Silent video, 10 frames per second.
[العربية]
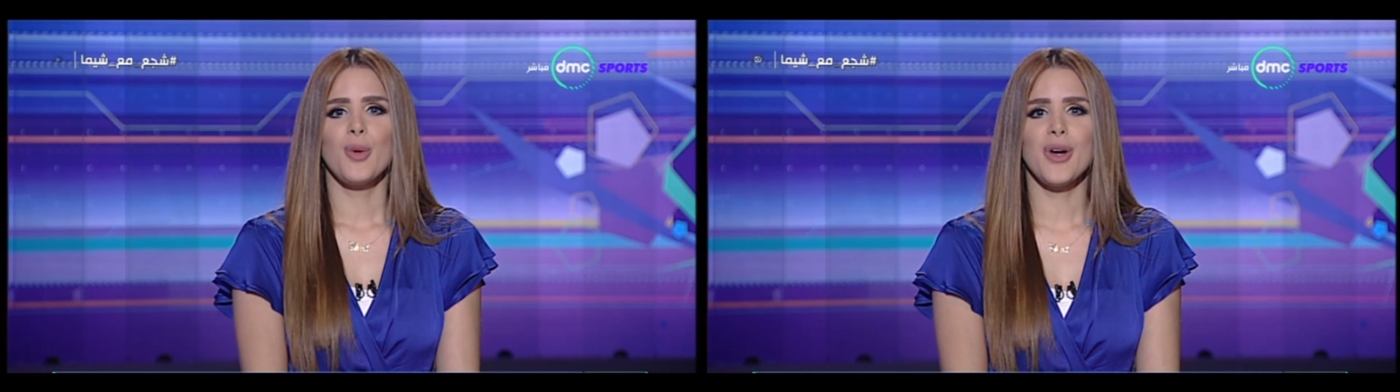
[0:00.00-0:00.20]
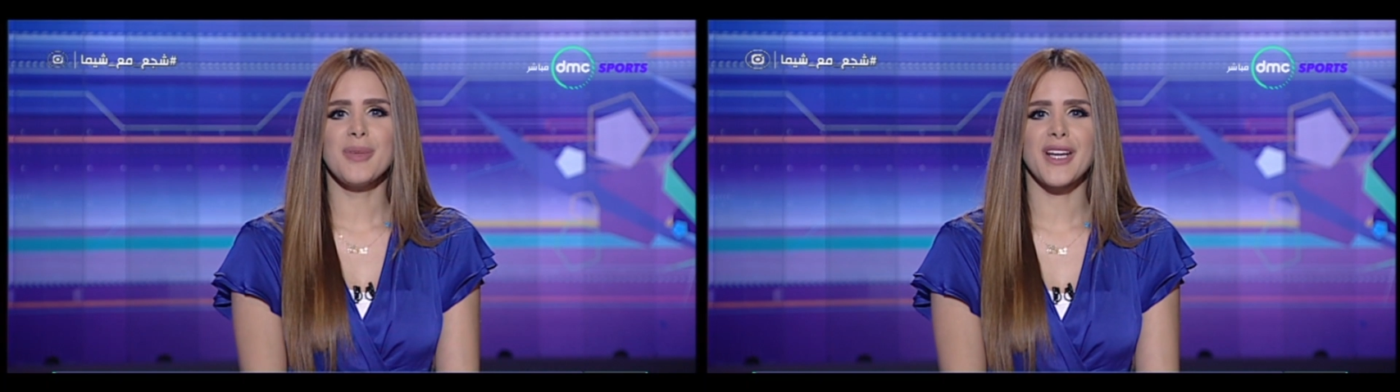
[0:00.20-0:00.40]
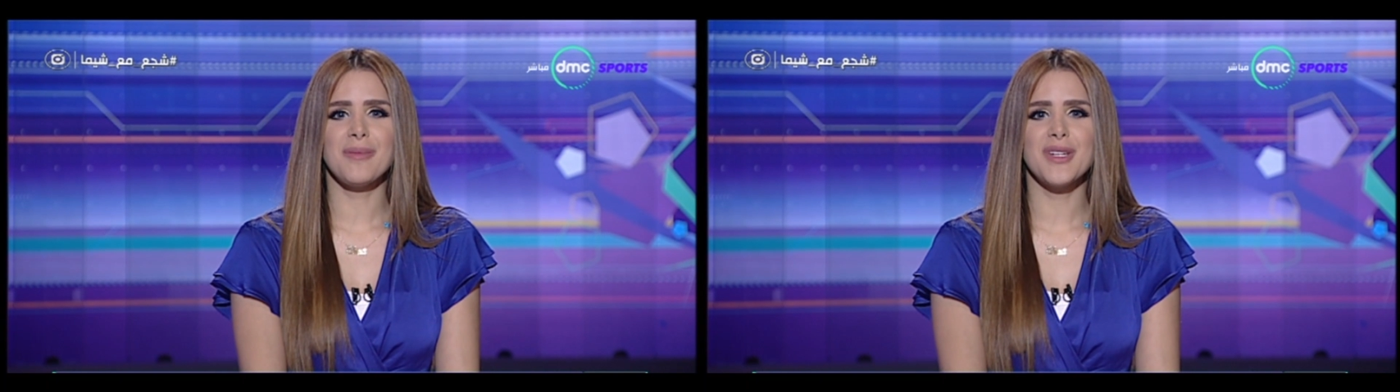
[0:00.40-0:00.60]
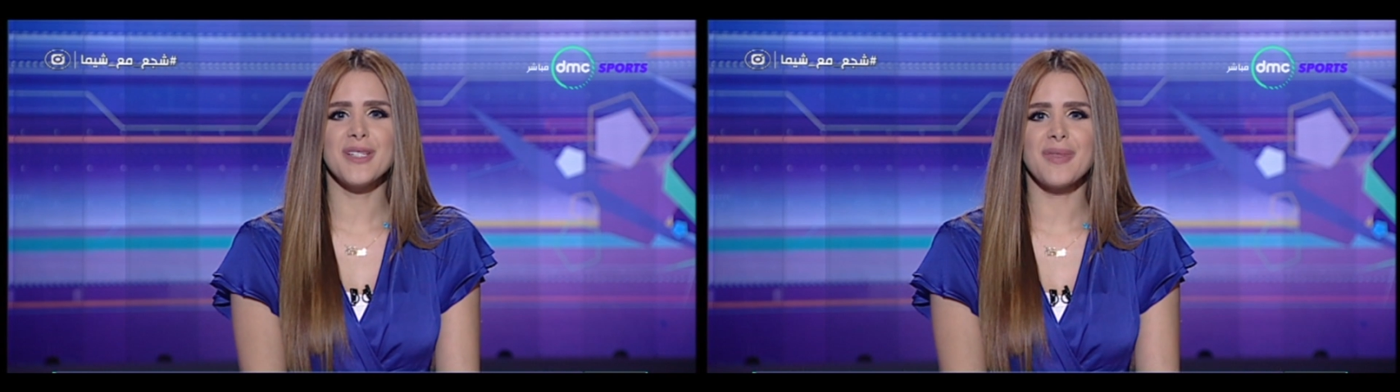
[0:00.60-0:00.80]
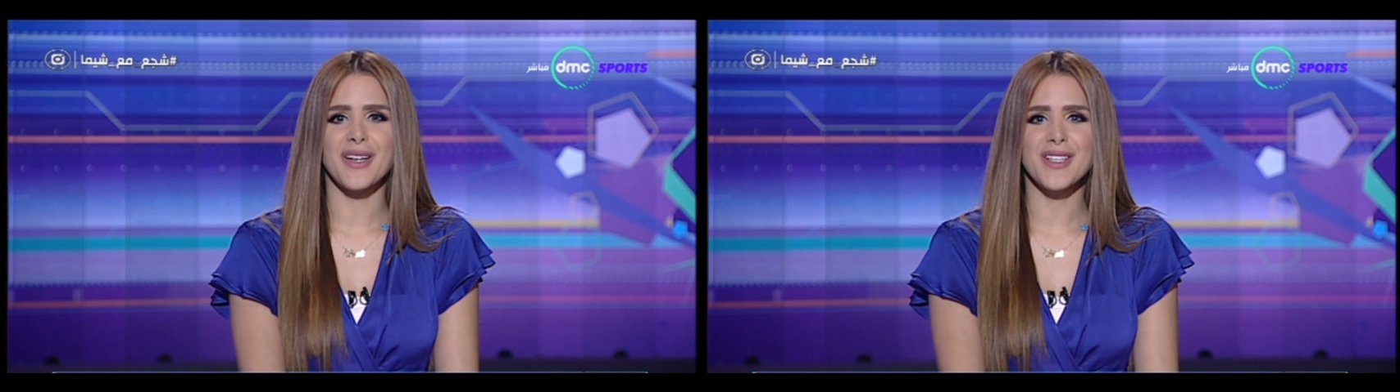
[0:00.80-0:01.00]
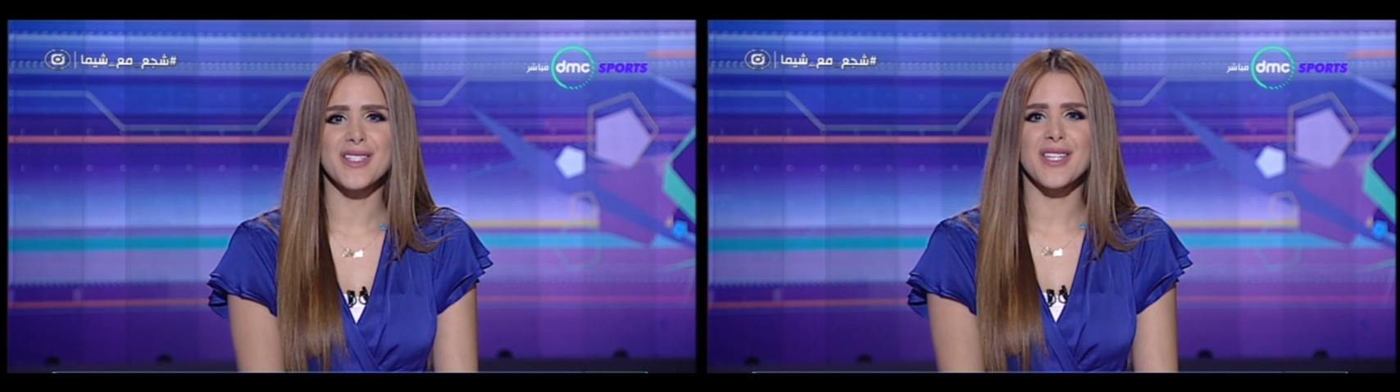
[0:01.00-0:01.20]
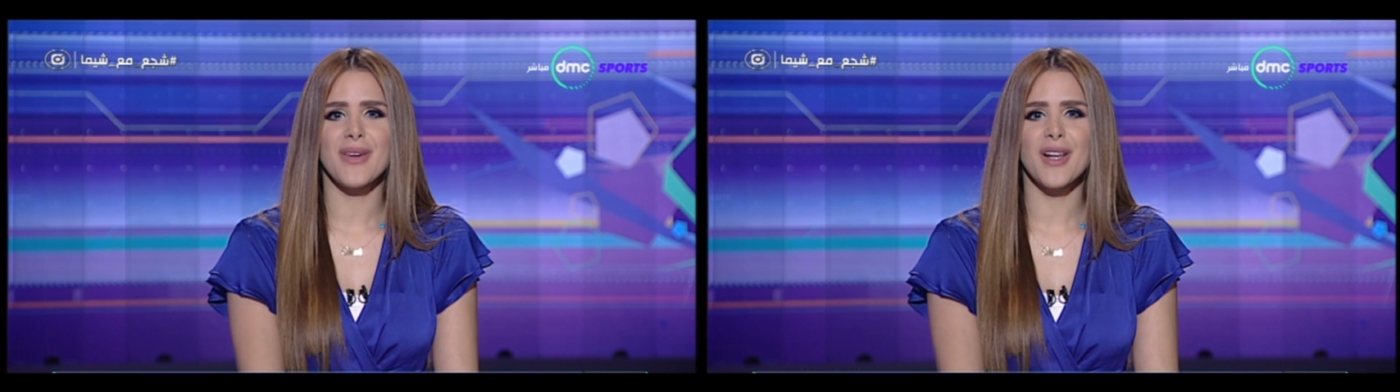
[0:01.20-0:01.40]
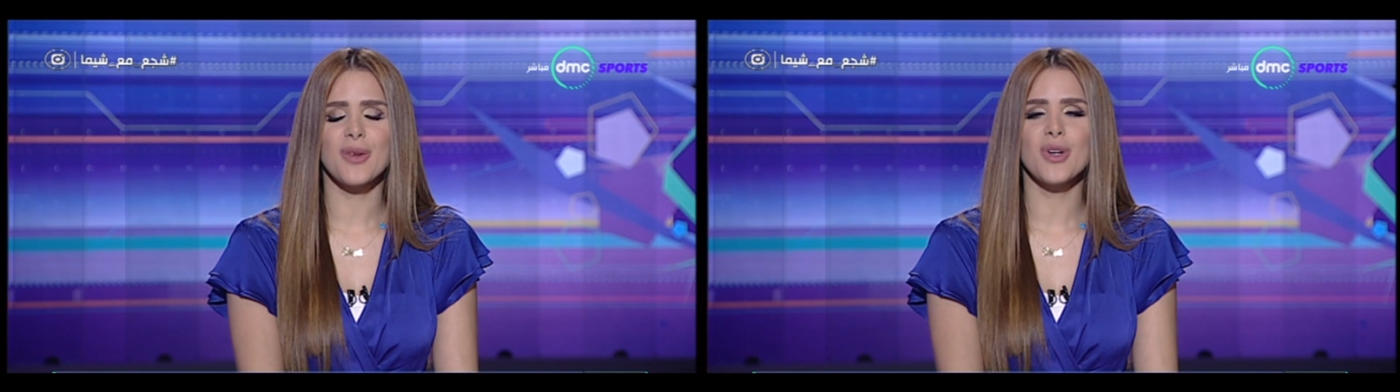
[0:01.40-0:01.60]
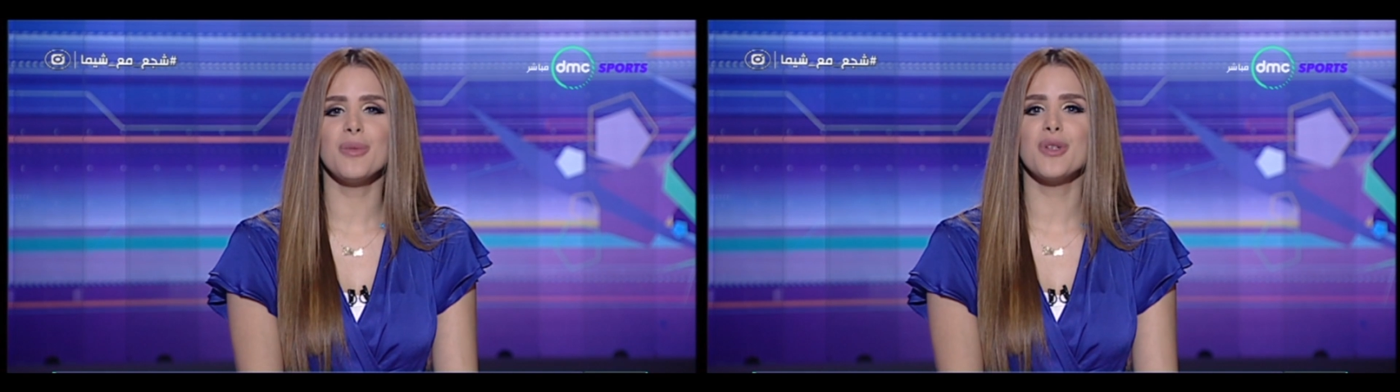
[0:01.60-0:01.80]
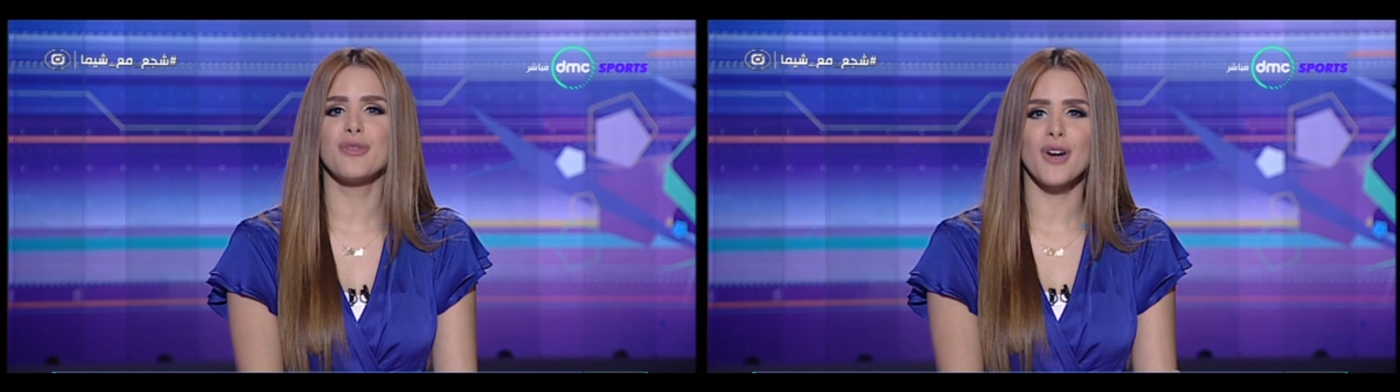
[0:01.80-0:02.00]
ومكملين مع نادي الزمالك واللي
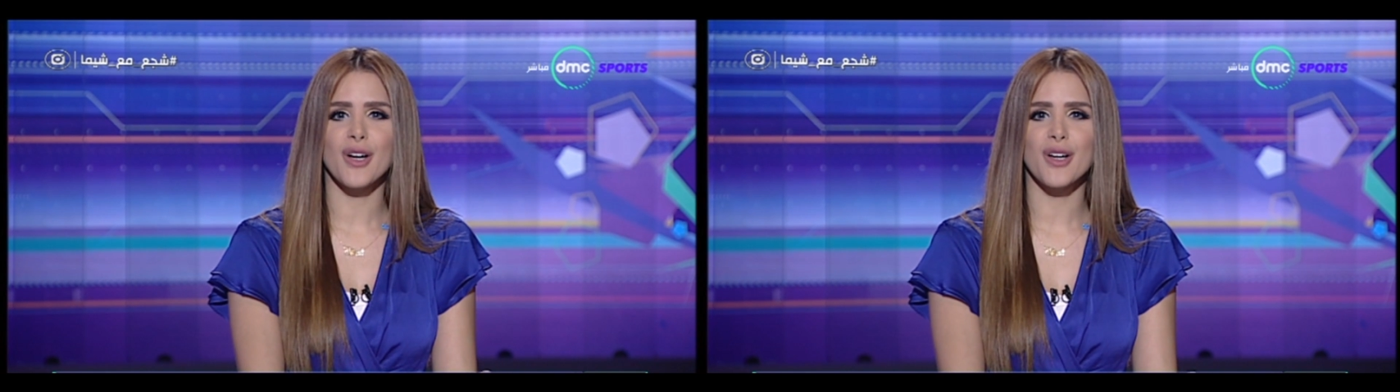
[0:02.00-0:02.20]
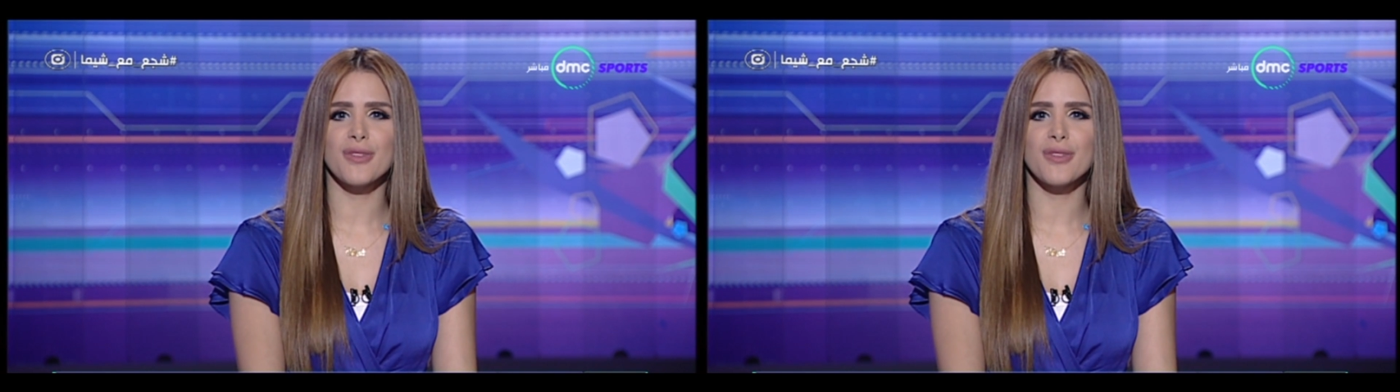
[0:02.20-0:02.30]
بيفكر